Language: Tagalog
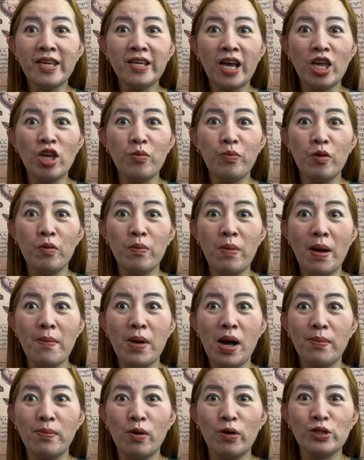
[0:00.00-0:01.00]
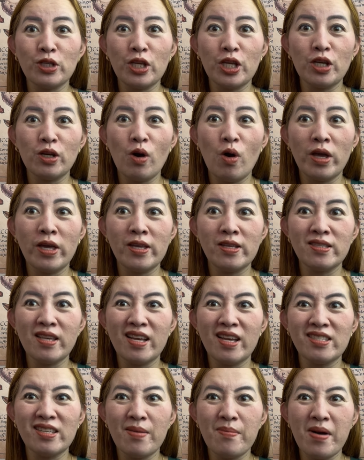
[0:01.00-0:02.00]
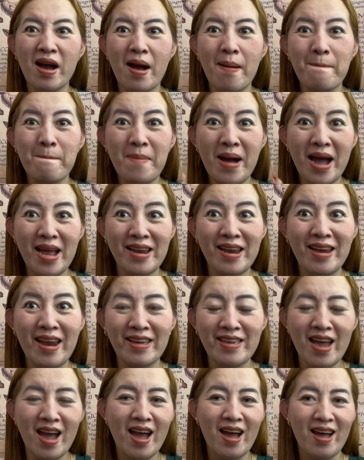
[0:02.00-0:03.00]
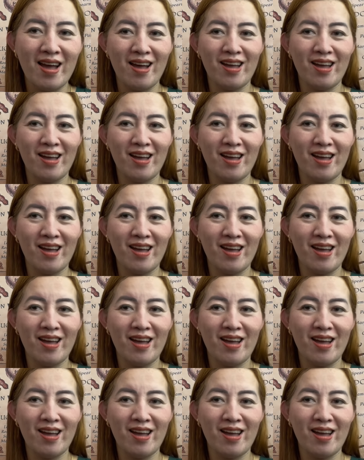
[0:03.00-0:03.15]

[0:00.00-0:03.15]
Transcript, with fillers: Kayo po ba mga bossing ko ay isa sa mga mananaya?